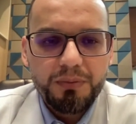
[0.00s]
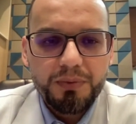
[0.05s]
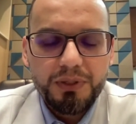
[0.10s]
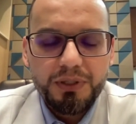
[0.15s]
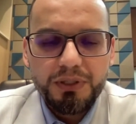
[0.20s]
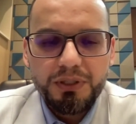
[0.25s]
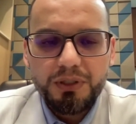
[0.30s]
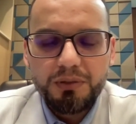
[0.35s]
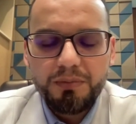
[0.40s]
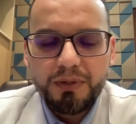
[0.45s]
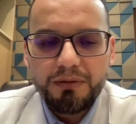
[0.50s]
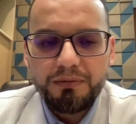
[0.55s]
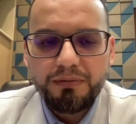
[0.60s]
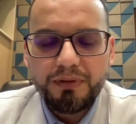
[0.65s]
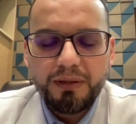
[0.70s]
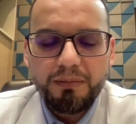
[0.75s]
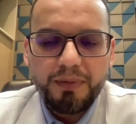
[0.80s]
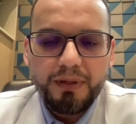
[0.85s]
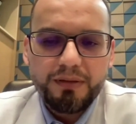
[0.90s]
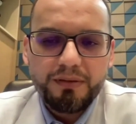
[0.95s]
Pneumonite é uma
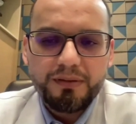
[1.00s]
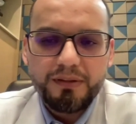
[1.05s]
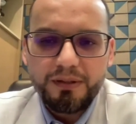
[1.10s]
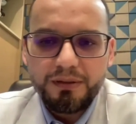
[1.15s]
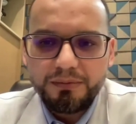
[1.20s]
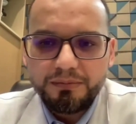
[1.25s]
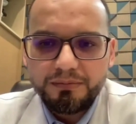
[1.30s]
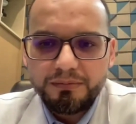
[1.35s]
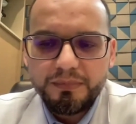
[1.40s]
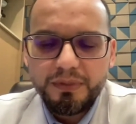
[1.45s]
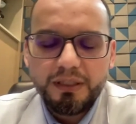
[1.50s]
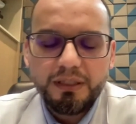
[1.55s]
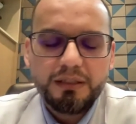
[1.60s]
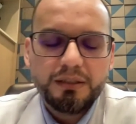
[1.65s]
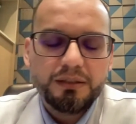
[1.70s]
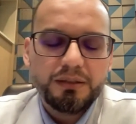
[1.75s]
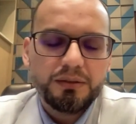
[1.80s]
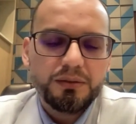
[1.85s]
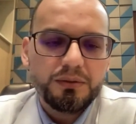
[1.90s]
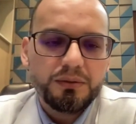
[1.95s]
inflamação
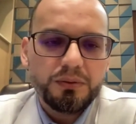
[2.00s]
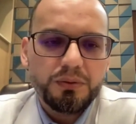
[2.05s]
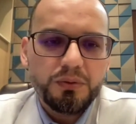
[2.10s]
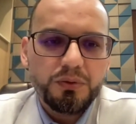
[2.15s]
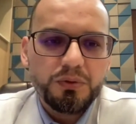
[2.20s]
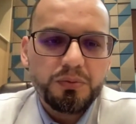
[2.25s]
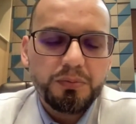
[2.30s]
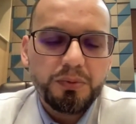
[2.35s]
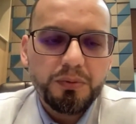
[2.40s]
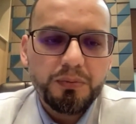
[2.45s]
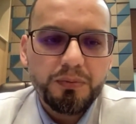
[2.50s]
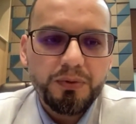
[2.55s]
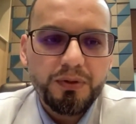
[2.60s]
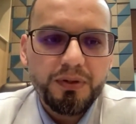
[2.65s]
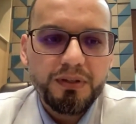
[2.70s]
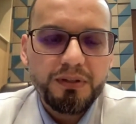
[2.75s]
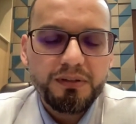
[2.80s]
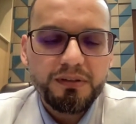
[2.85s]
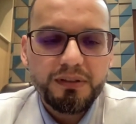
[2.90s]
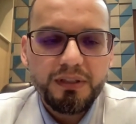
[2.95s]
né, dos
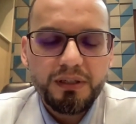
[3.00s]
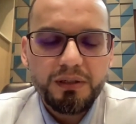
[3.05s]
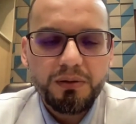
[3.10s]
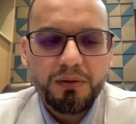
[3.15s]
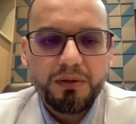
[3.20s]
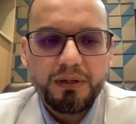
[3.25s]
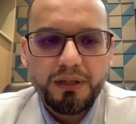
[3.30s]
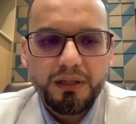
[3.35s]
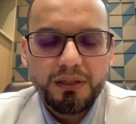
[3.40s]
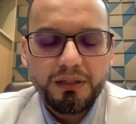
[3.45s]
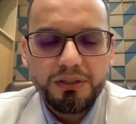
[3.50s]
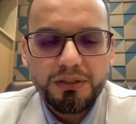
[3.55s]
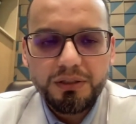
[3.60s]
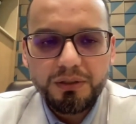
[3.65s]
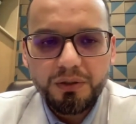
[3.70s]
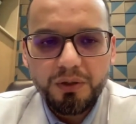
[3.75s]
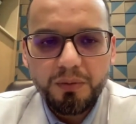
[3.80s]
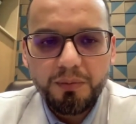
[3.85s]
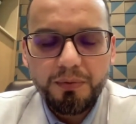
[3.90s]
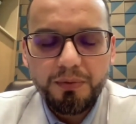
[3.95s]
pulmões
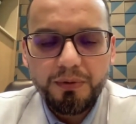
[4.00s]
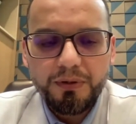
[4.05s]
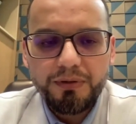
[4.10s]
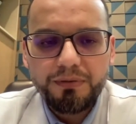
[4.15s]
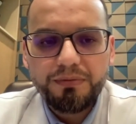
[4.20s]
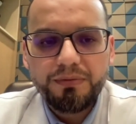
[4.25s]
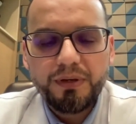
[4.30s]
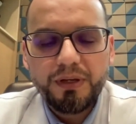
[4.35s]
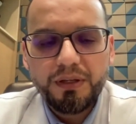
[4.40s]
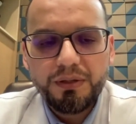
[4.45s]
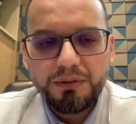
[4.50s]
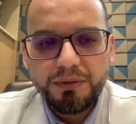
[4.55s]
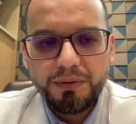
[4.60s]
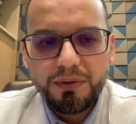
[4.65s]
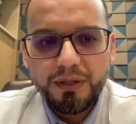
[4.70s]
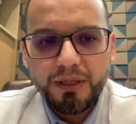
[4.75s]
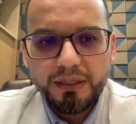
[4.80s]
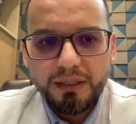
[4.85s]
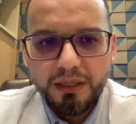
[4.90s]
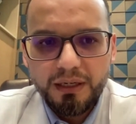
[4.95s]
decorrente como um efeito
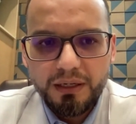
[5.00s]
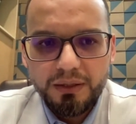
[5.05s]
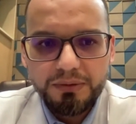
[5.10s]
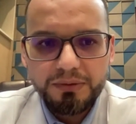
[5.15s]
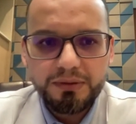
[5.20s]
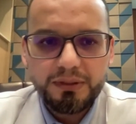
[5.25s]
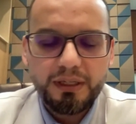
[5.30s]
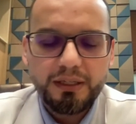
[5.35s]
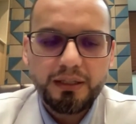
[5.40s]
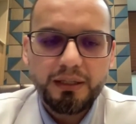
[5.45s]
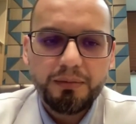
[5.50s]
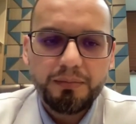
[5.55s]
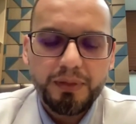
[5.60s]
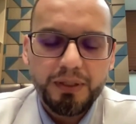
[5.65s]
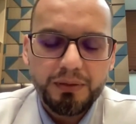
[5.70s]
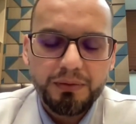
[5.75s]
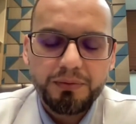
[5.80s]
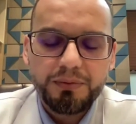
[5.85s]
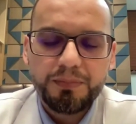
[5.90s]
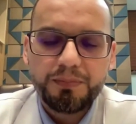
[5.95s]
colateral do
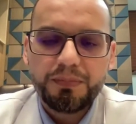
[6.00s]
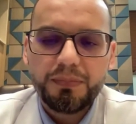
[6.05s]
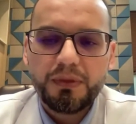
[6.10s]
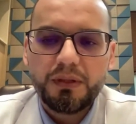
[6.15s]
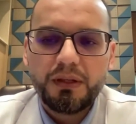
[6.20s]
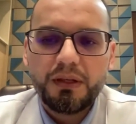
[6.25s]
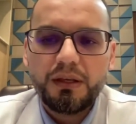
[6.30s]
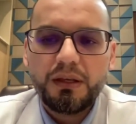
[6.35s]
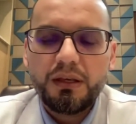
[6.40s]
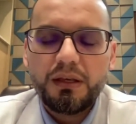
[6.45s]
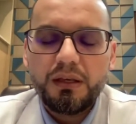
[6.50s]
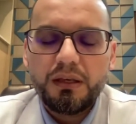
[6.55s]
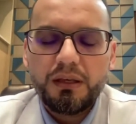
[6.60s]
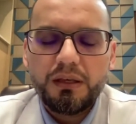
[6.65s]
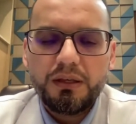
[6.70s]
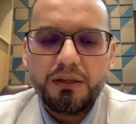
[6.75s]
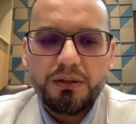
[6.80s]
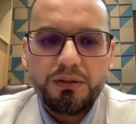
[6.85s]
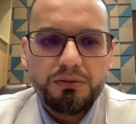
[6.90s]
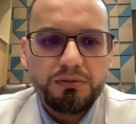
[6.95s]
tratamento.
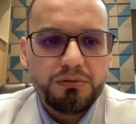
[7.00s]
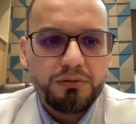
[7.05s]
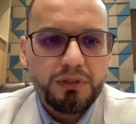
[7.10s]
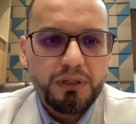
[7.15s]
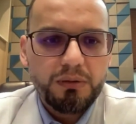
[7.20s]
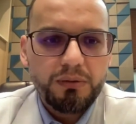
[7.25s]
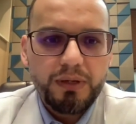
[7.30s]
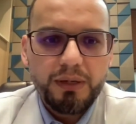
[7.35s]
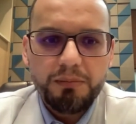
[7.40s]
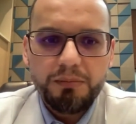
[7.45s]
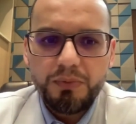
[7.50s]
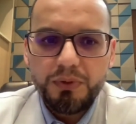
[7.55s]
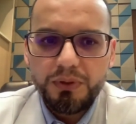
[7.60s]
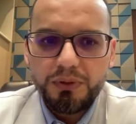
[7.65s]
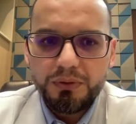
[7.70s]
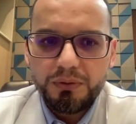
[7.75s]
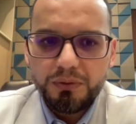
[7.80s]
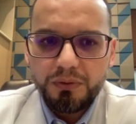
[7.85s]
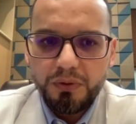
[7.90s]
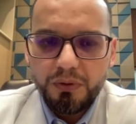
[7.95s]
Isso não é
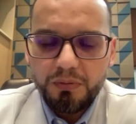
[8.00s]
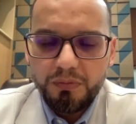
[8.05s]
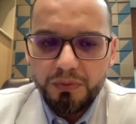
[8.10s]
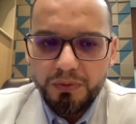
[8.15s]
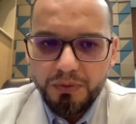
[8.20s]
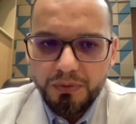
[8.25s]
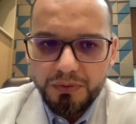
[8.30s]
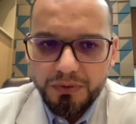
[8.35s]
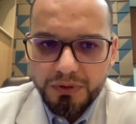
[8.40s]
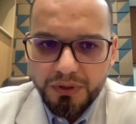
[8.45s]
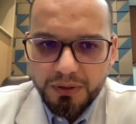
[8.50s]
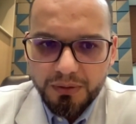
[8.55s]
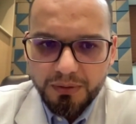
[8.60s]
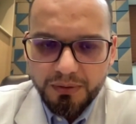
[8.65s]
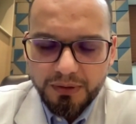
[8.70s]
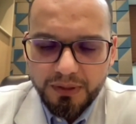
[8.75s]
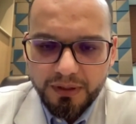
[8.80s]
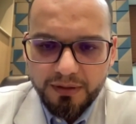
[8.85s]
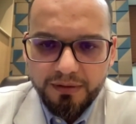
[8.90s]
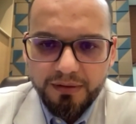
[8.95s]
muito comum de
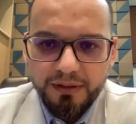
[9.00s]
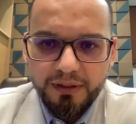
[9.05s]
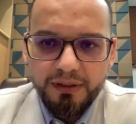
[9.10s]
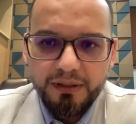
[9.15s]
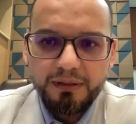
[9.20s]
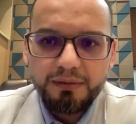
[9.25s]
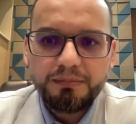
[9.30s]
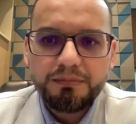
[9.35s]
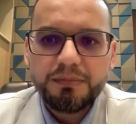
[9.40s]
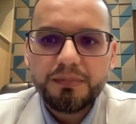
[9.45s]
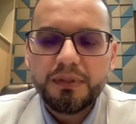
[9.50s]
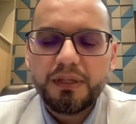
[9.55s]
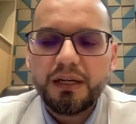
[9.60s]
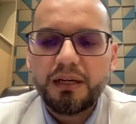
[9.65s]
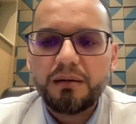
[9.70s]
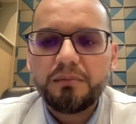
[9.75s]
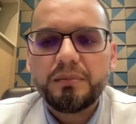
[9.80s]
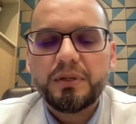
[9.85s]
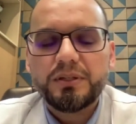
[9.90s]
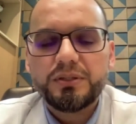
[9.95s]
acontecer,
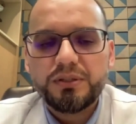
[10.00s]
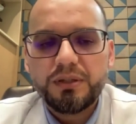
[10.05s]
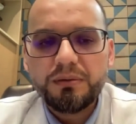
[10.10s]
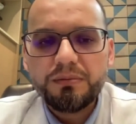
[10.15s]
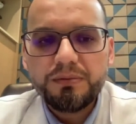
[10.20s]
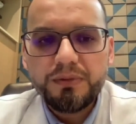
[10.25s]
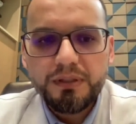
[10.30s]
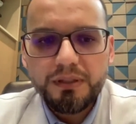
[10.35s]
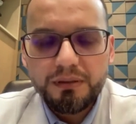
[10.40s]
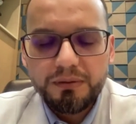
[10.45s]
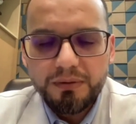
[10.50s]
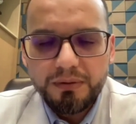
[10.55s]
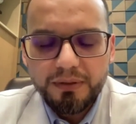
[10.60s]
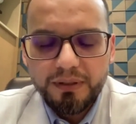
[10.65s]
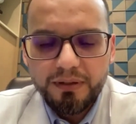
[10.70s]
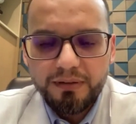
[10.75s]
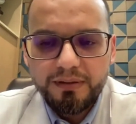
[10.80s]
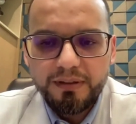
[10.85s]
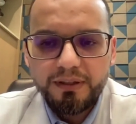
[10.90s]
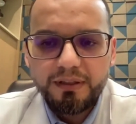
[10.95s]
tá? Mas já vi
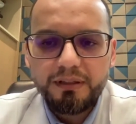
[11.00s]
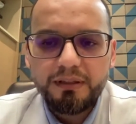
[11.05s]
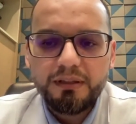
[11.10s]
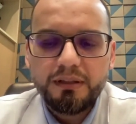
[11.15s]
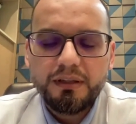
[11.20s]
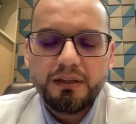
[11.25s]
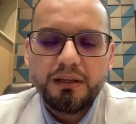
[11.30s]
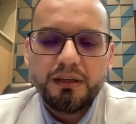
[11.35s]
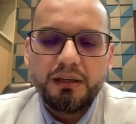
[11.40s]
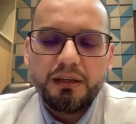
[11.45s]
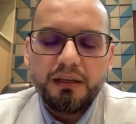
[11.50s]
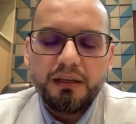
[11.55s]
acontecer.